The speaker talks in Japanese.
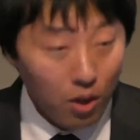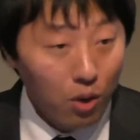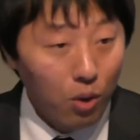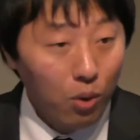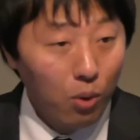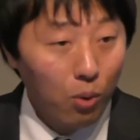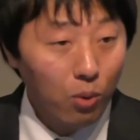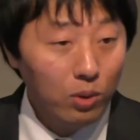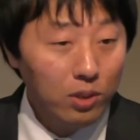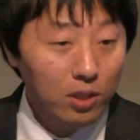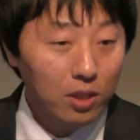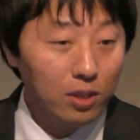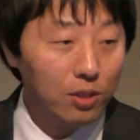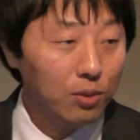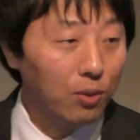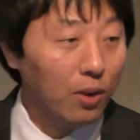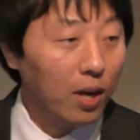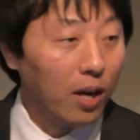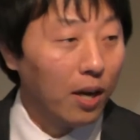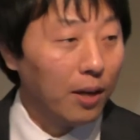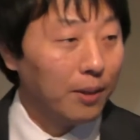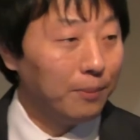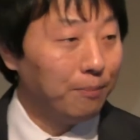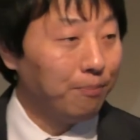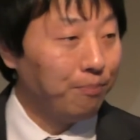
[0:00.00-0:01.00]
本日
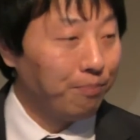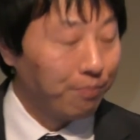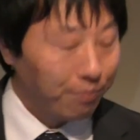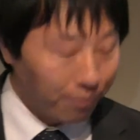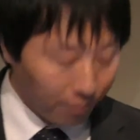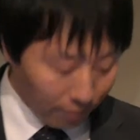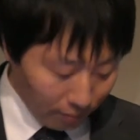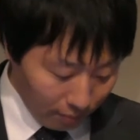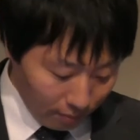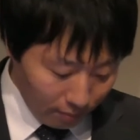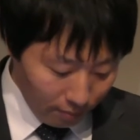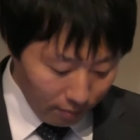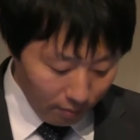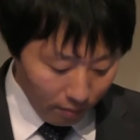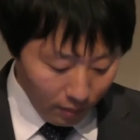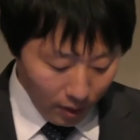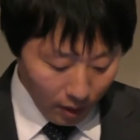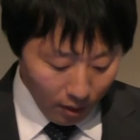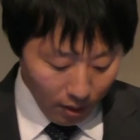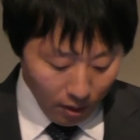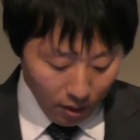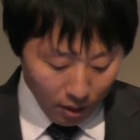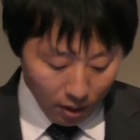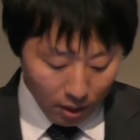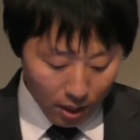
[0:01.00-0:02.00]
は
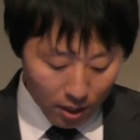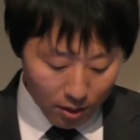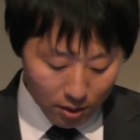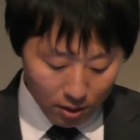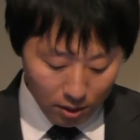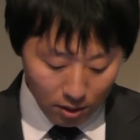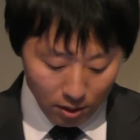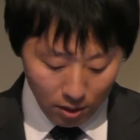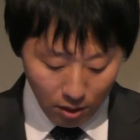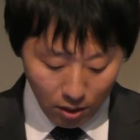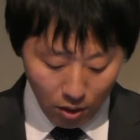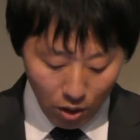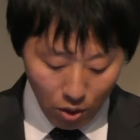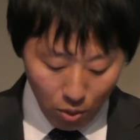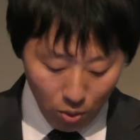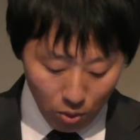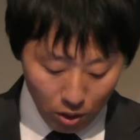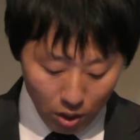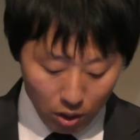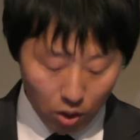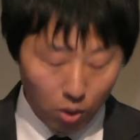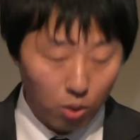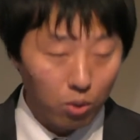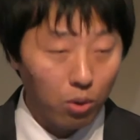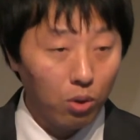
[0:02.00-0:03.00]
現地日本
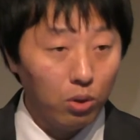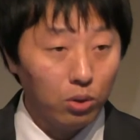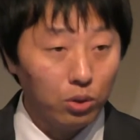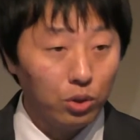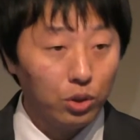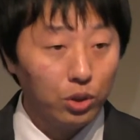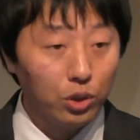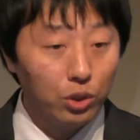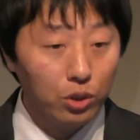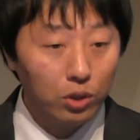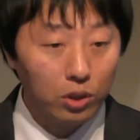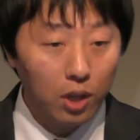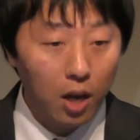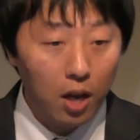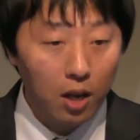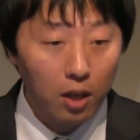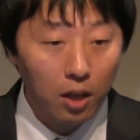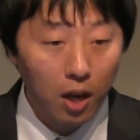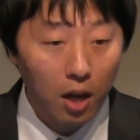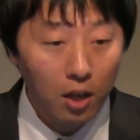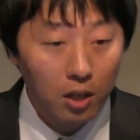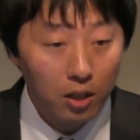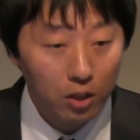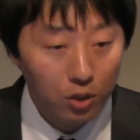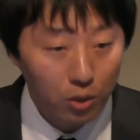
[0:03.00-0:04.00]
企業の中間
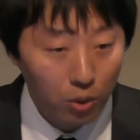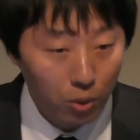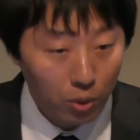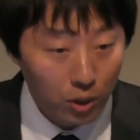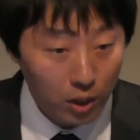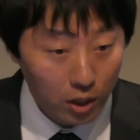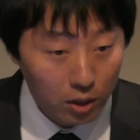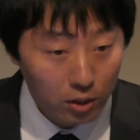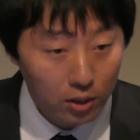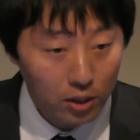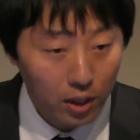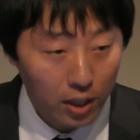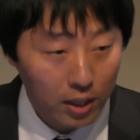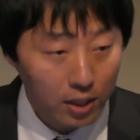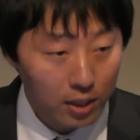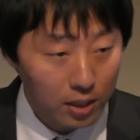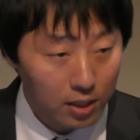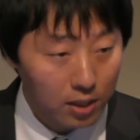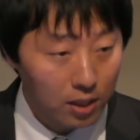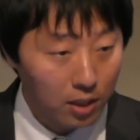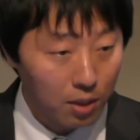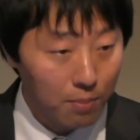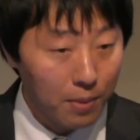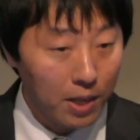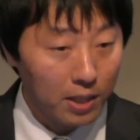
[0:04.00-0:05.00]
管理職育成に
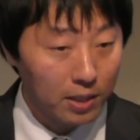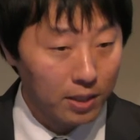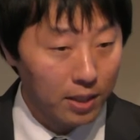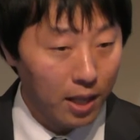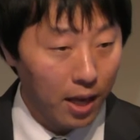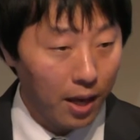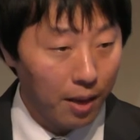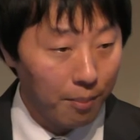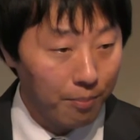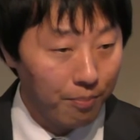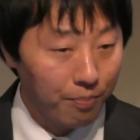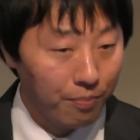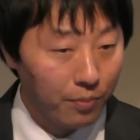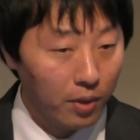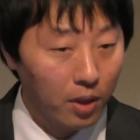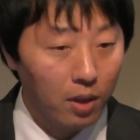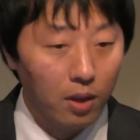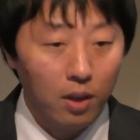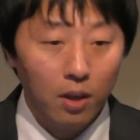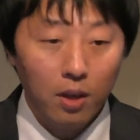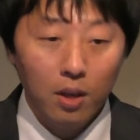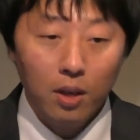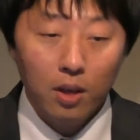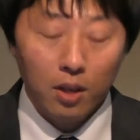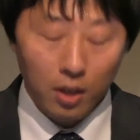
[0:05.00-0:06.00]
つきまして
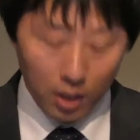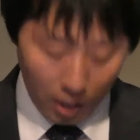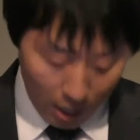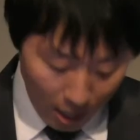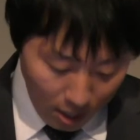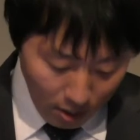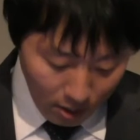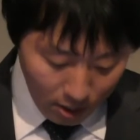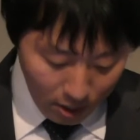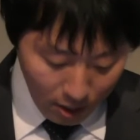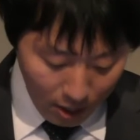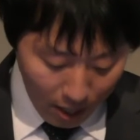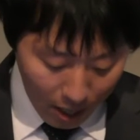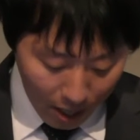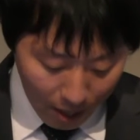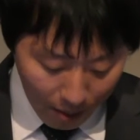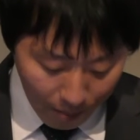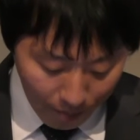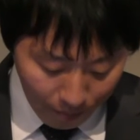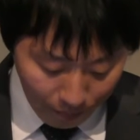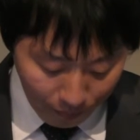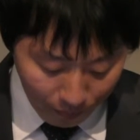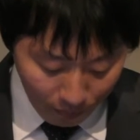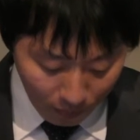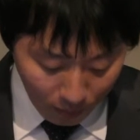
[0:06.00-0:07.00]
現地
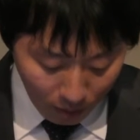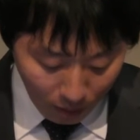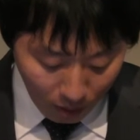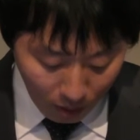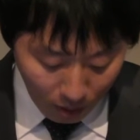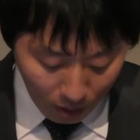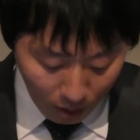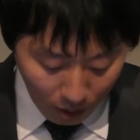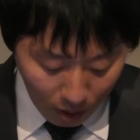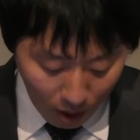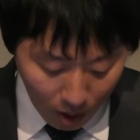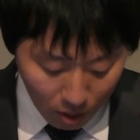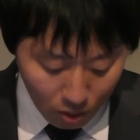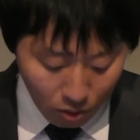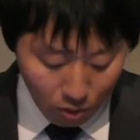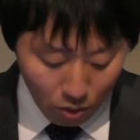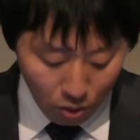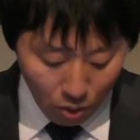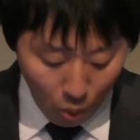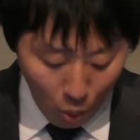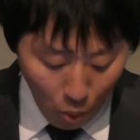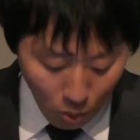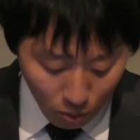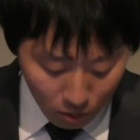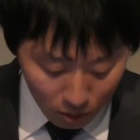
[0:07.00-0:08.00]
であの
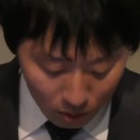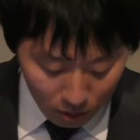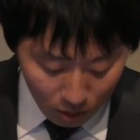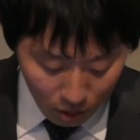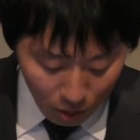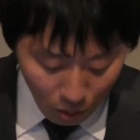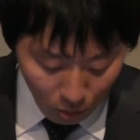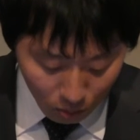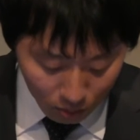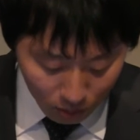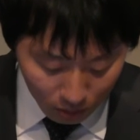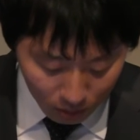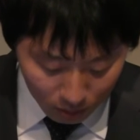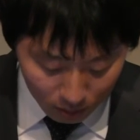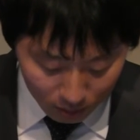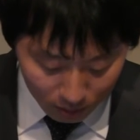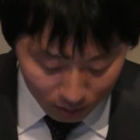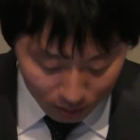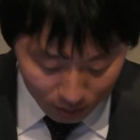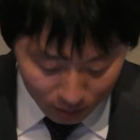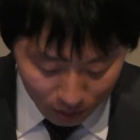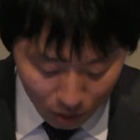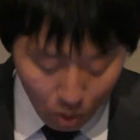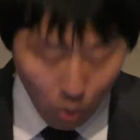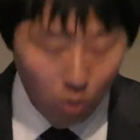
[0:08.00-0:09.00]
日本
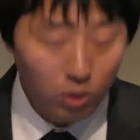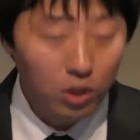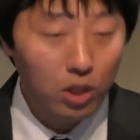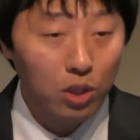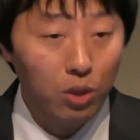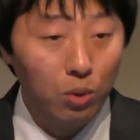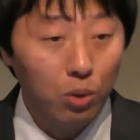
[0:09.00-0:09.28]
日本人